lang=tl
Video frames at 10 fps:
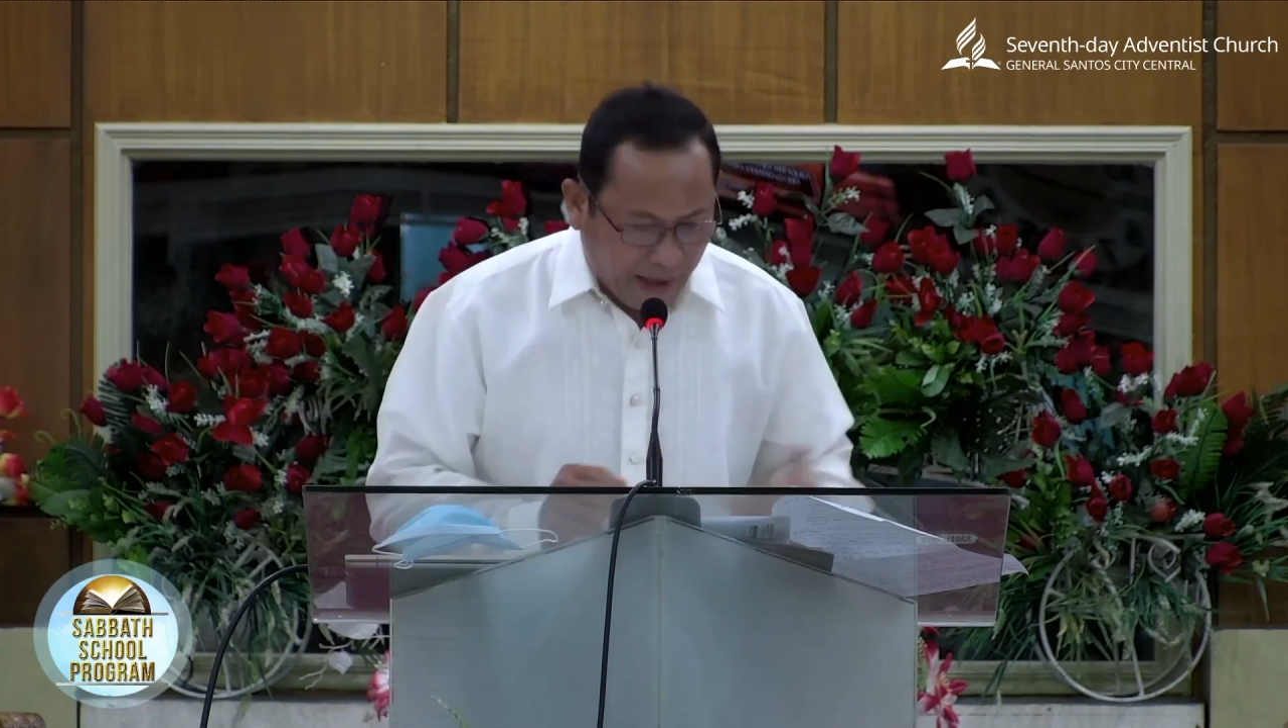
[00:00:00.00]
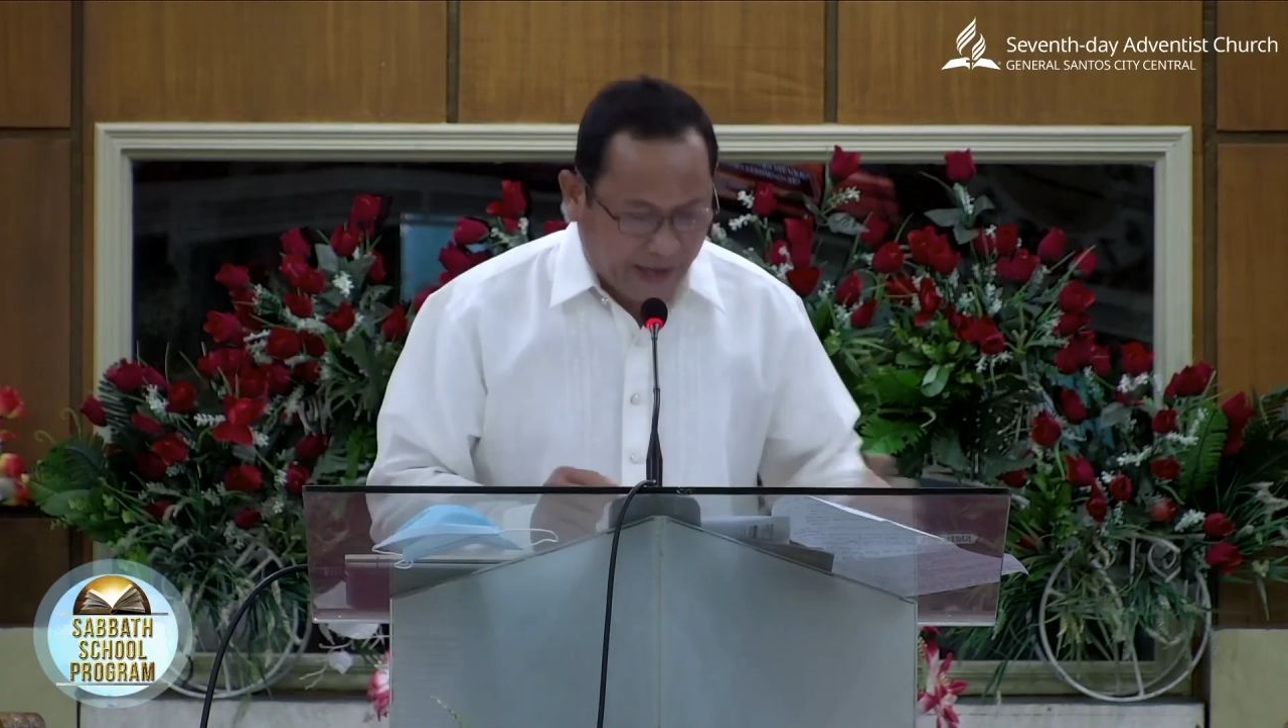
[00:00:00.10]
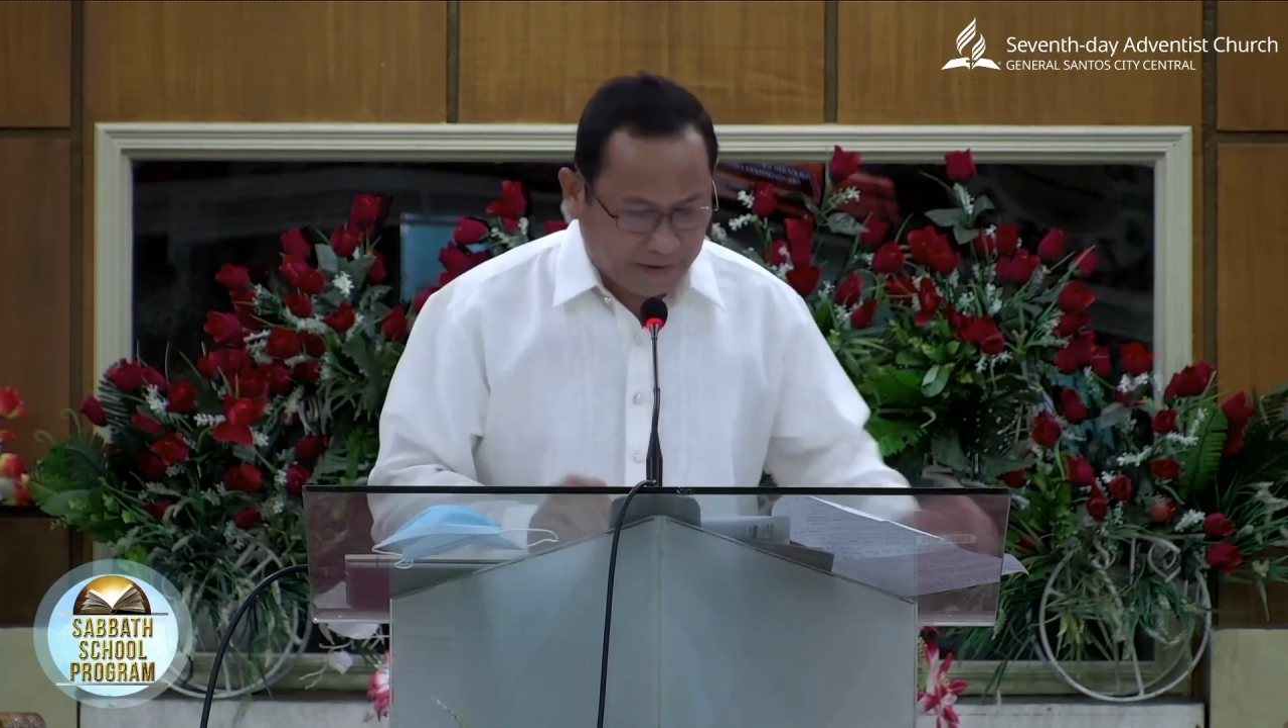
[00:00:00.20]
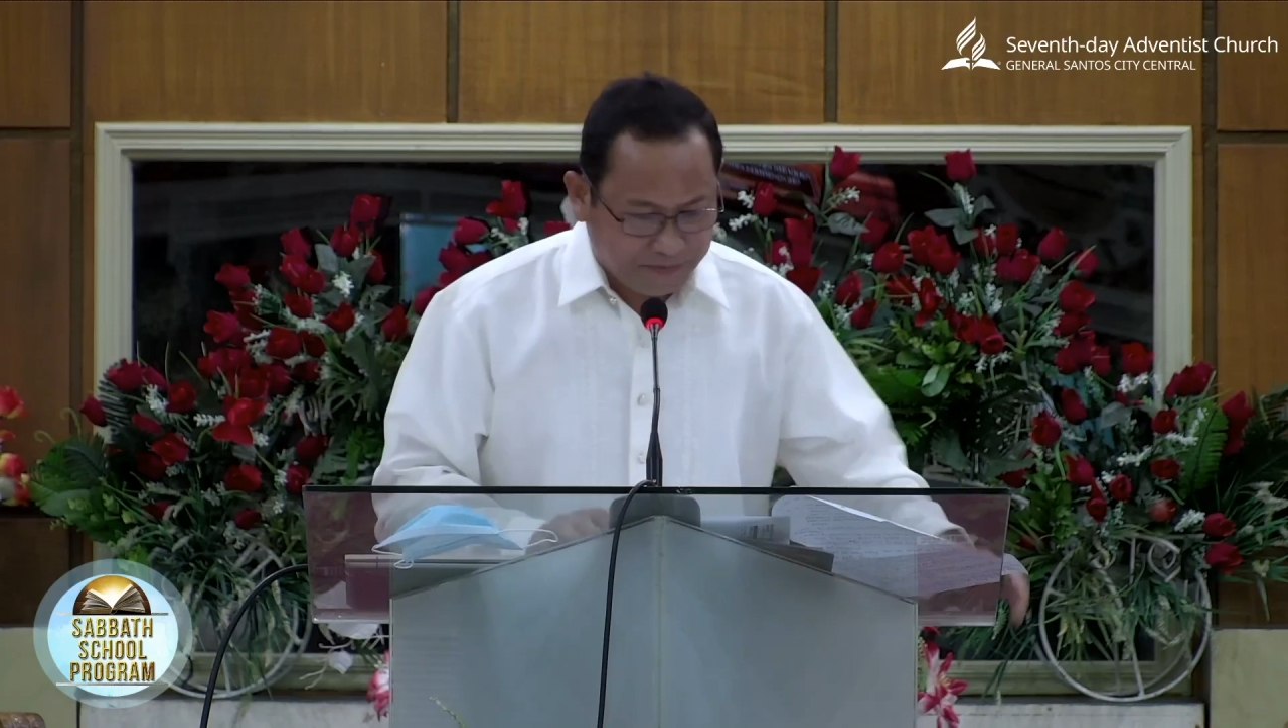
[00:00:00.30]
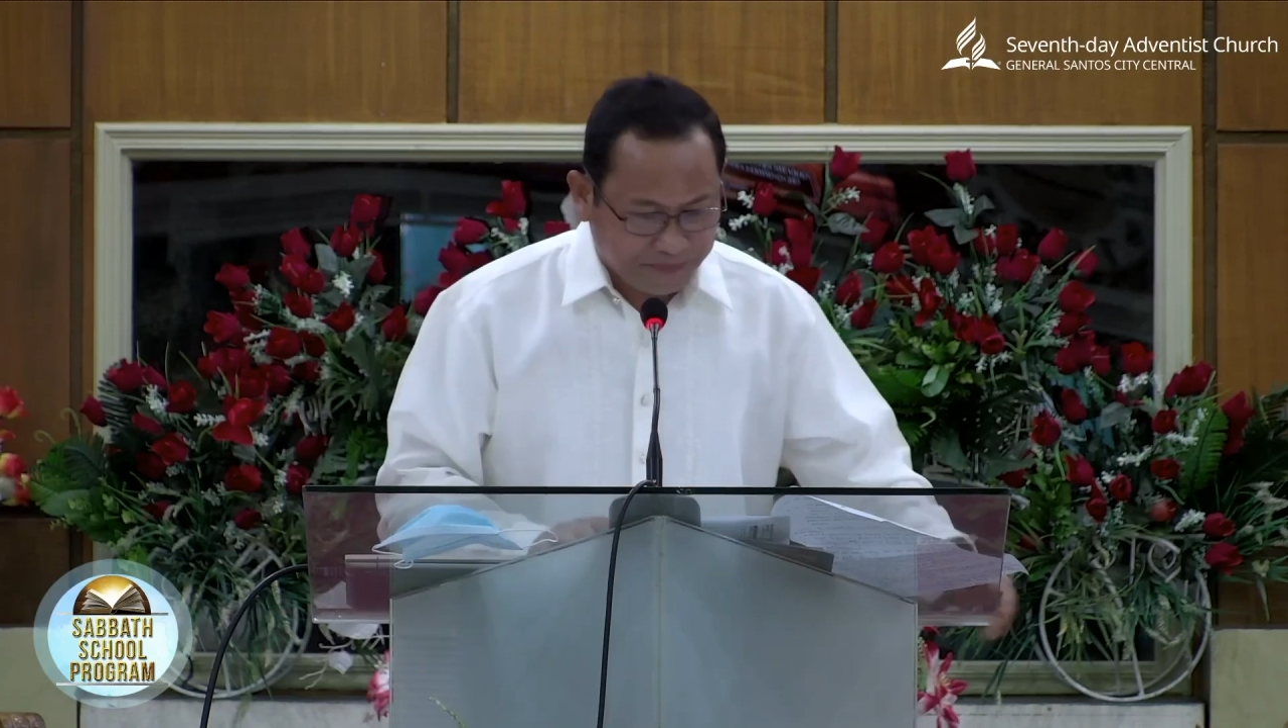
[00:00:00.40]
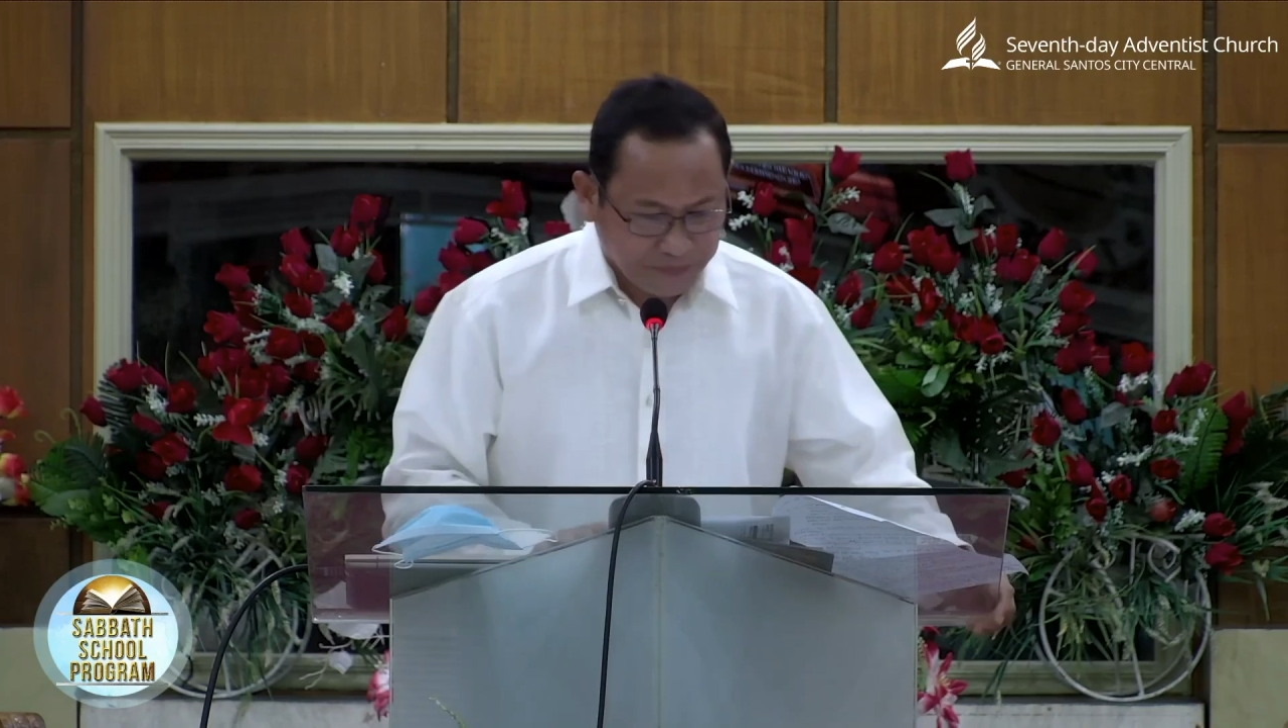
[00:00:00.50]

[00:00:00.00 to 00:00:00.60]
man.